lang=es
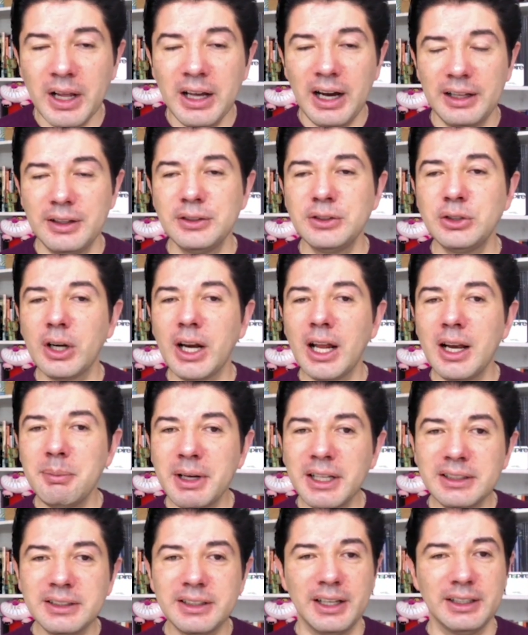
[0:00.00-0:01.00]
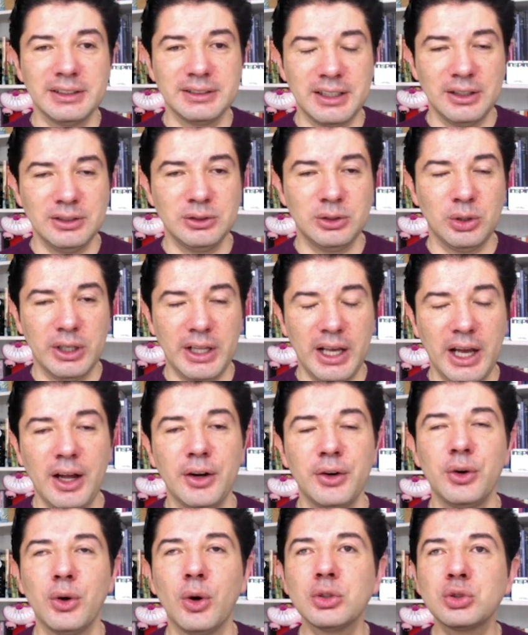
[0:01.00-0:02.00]
Adicionalmente, esta historia
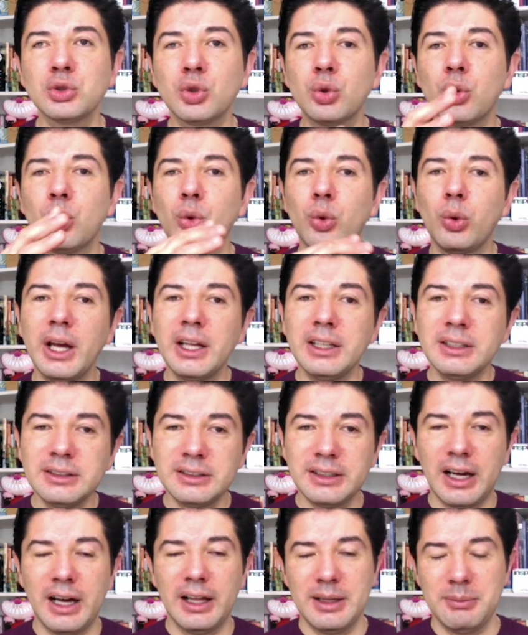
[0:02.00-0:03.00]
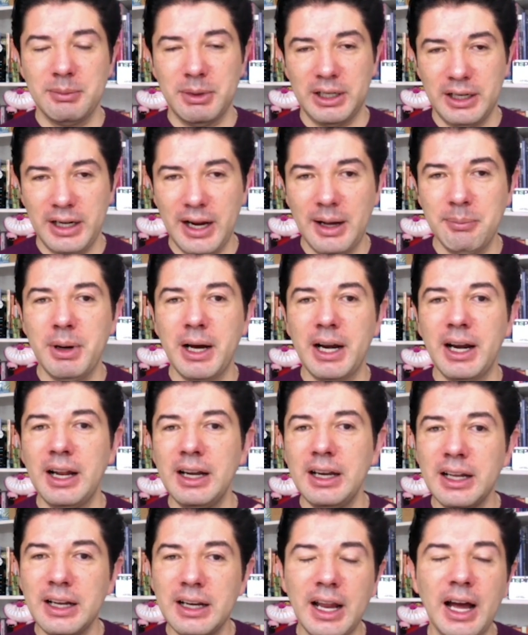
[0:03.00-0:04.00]
nos cuenta de manera
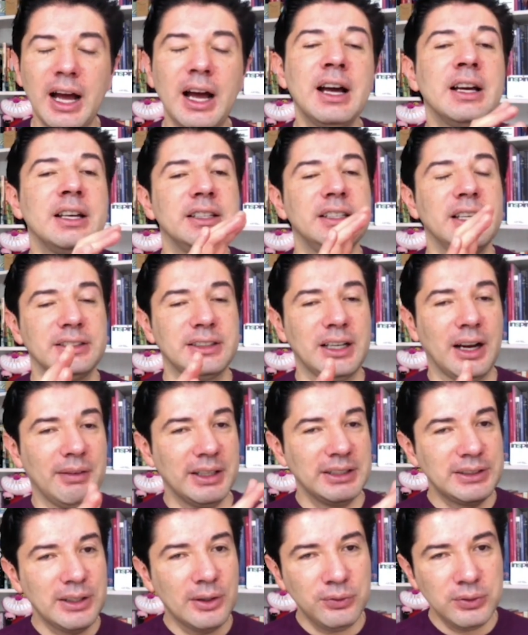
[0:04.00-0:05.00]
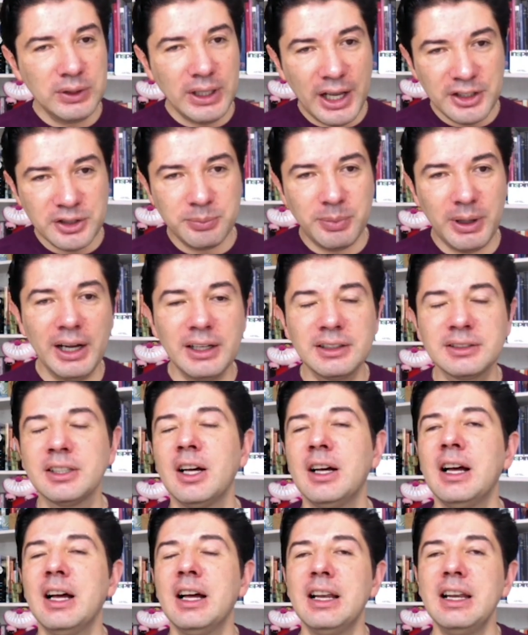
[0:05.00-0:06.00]
paralela y a través de flashbacks
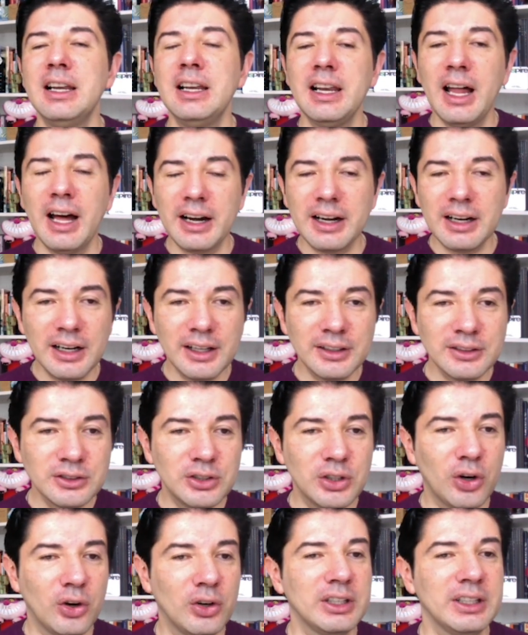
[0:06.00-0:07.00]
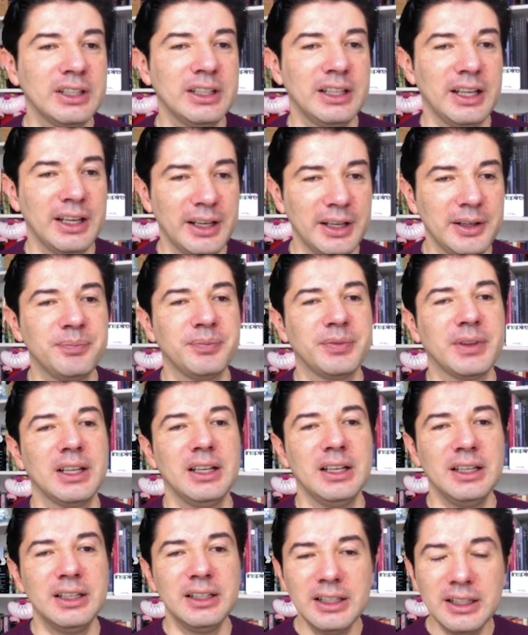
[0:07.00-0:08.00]
la relación que
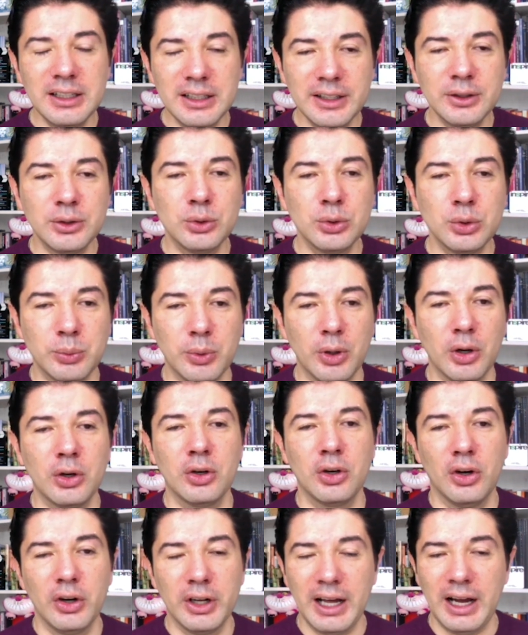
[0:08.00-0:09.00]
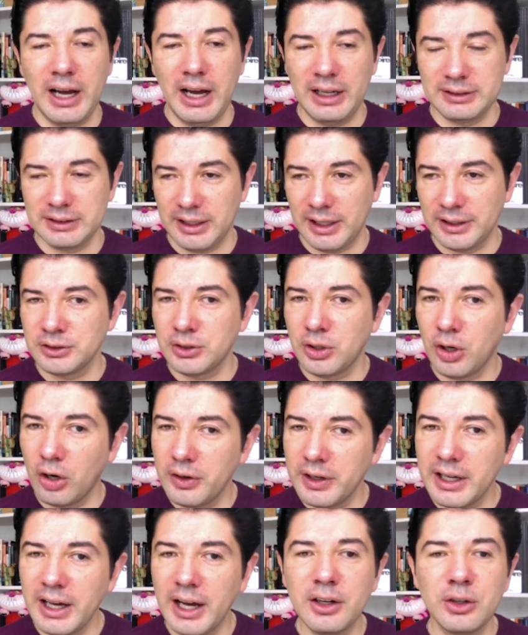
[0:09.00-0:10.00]
Lily tuvo con Atlas
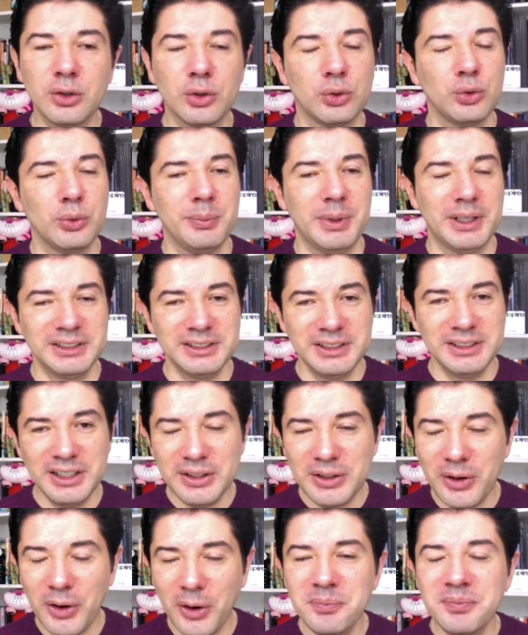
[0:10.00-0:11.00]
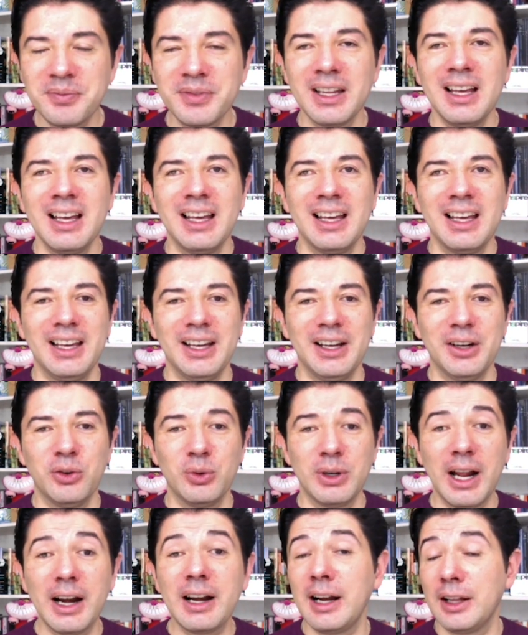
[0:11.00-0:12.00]
Corrigan, con un vecino, eh,
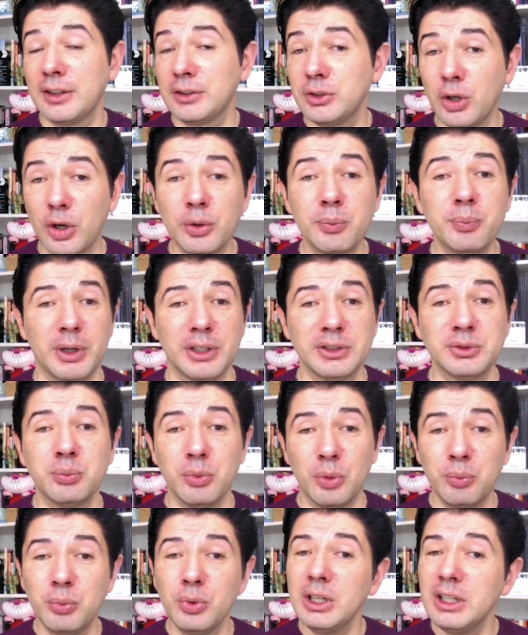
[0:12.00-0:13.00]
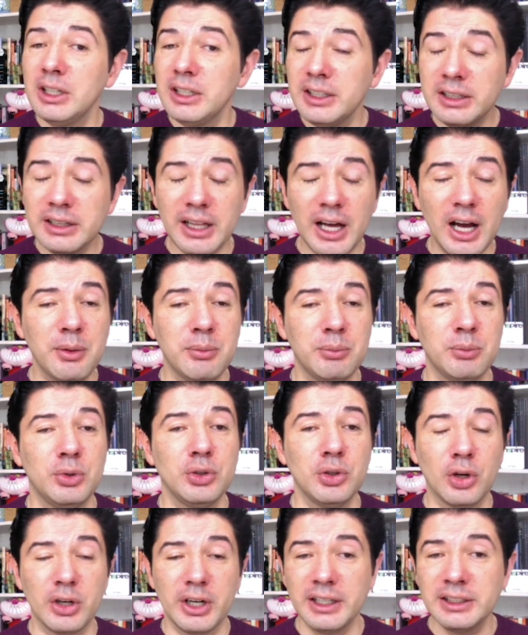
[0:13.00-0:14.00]
una relación pues muy linda,
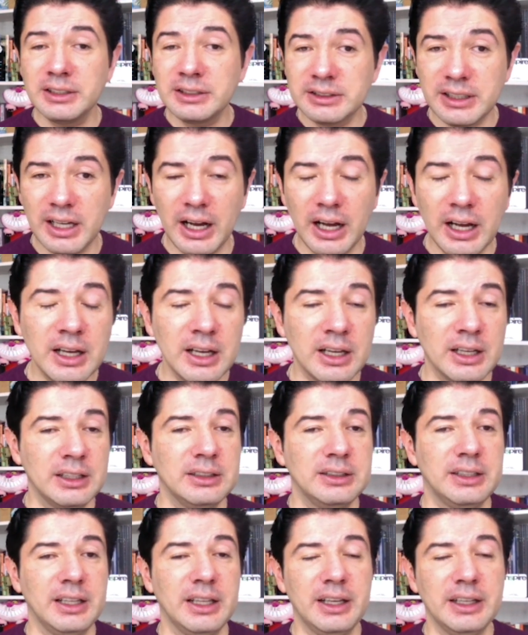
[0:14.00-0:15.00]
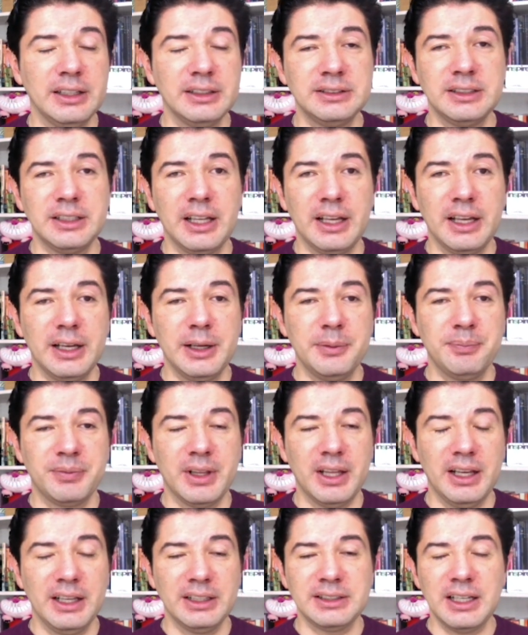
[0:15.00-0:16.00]
muy honesta desde
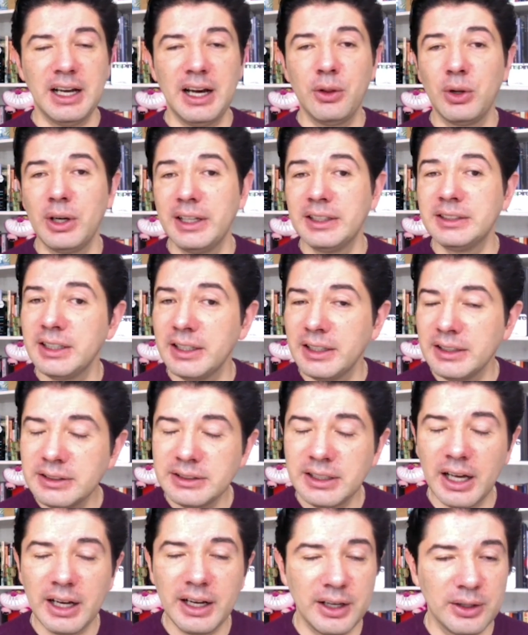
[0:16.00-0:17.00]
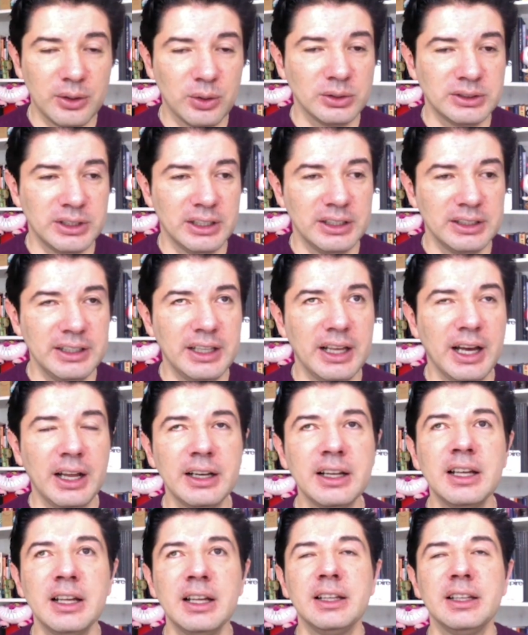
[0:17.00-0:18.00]
esa adolescencia que ellos
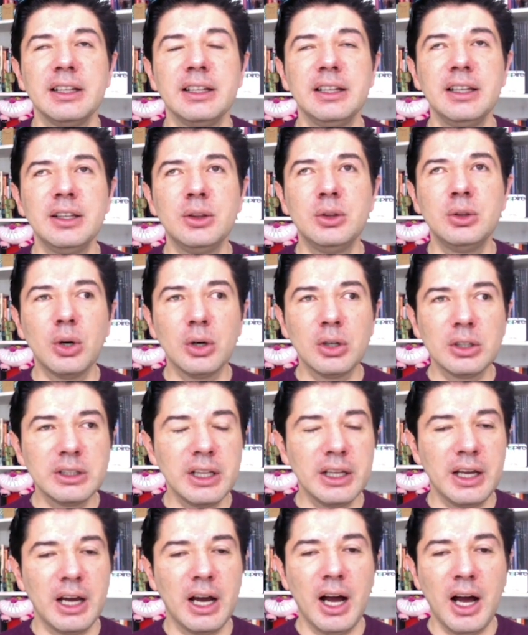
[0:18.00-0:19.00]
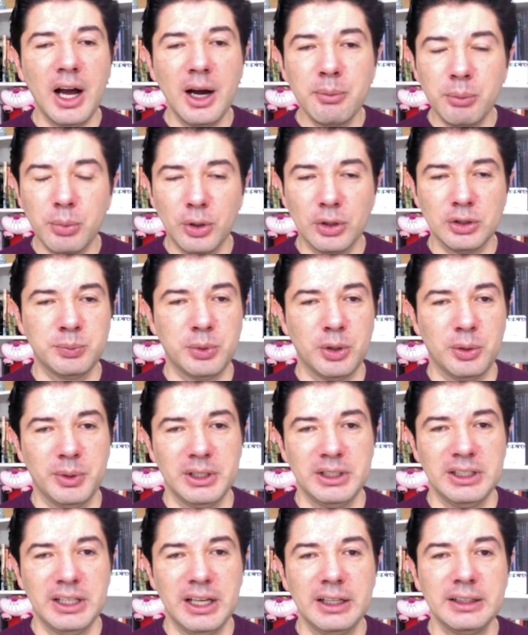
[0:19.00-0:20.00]
tenían y donde ambos
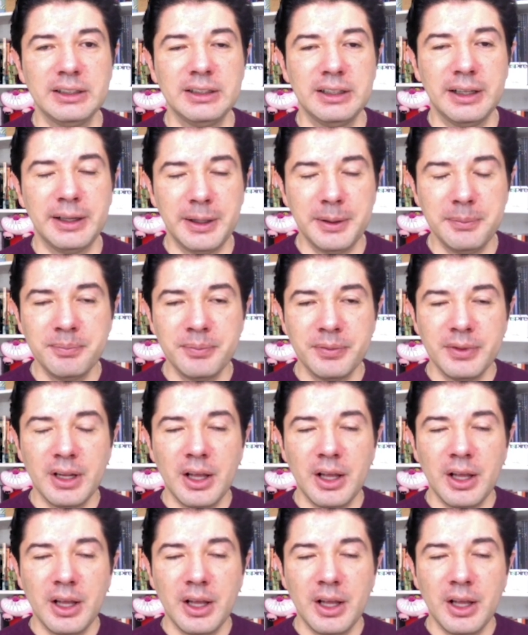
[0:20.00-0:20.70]
provenían de